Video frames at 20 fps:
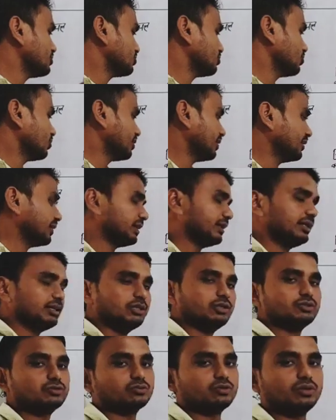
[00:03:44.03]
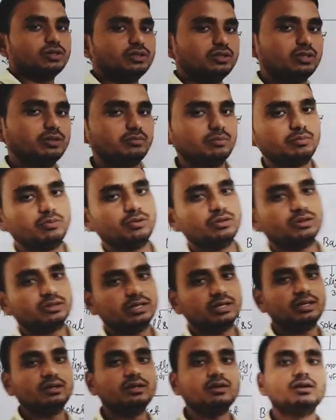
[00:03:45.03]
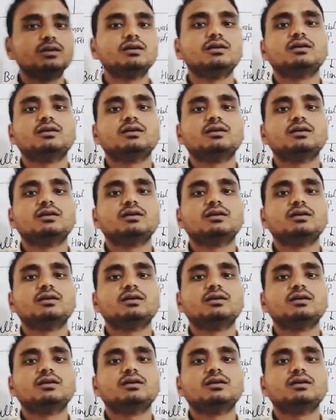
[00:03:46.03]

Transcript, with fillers: एंड सॉकेट यानी इसको हिंदी में बोलते हैं